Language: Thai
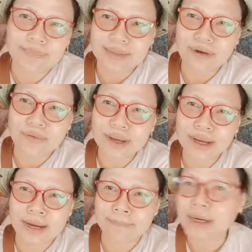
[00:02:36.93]
เราได้
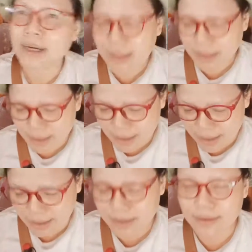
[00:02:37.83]
เห็นเพื่อนนะคะ
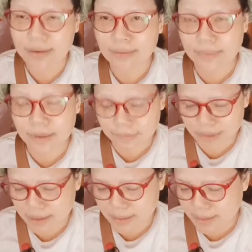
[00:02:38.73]
เห็นแบบ
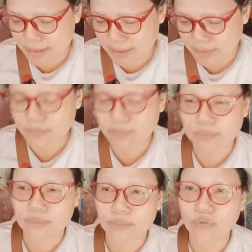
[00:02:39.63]

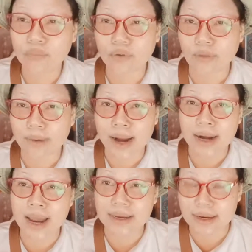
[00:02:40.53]
ผู้ประกอบการ
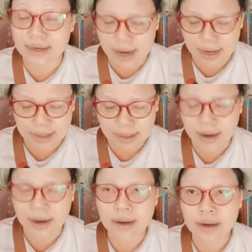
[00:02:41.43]
รายใหญ่ ๆนะ
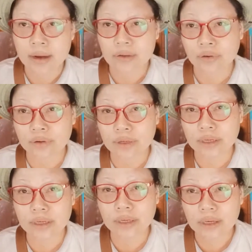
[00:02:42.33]
คะ ตอนนี้
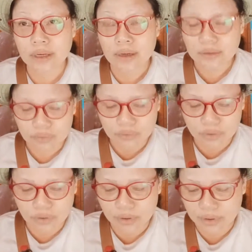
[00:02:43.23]
ทุก
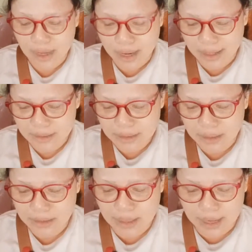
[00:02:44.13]
คนคะท่าน
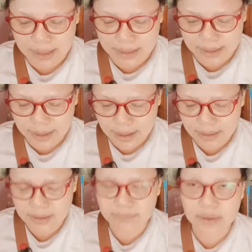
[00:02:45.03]
ใดนะคะ
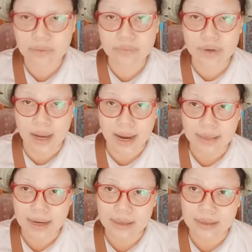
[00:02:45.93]
ที่มีลูกหลาน
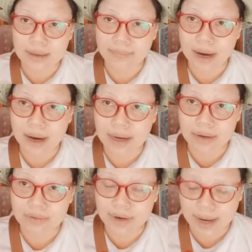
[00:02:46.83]
อยากจะทำงานการ
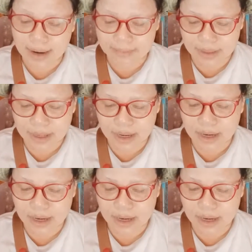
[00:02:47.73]
โรงแรมนะคะ